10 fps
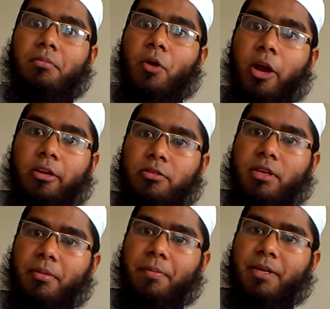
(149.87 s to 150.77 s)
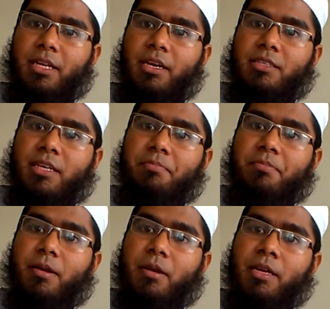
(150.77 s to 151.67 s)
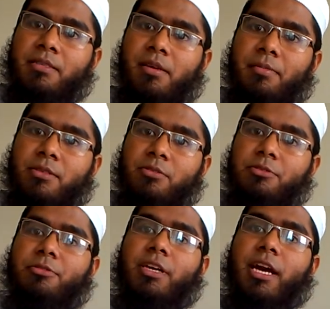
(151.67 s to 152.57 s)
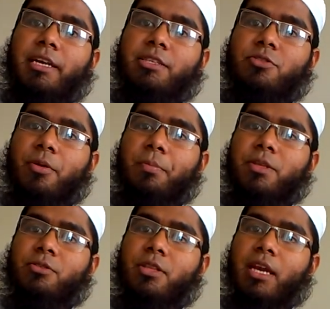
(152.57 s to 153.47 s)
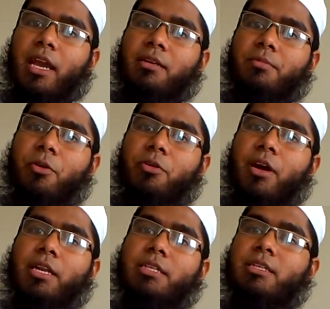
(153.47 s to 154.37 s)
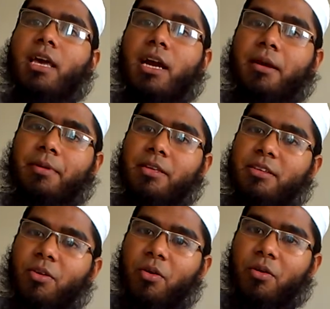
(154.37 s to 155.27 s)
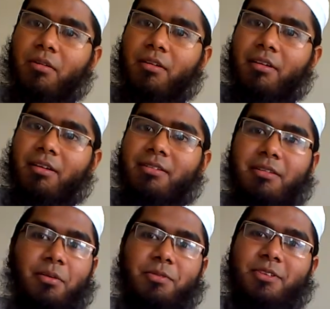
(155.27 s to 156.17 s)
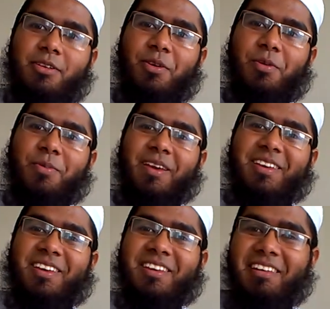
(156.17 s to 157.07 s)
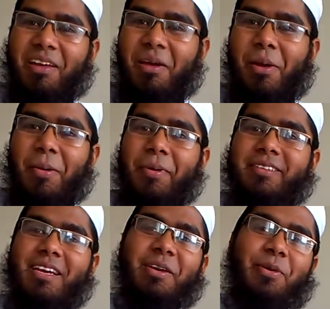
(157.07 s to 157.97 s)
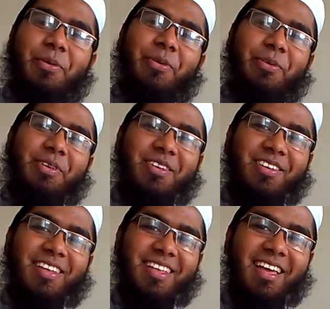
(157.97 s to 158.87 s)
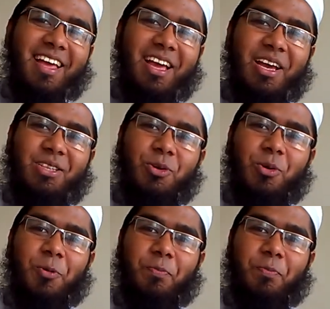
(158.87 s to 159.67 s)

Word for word: ভয়ানক না ব্যাপারটা যে রাস্তার মাঝে হুট করে গাড়ি স্টপ পিছন থেকে একটা বড় গাড়ি এসে ধাক্কা মেরে দিল কী অবস্থাটা হবে যাই হোক তো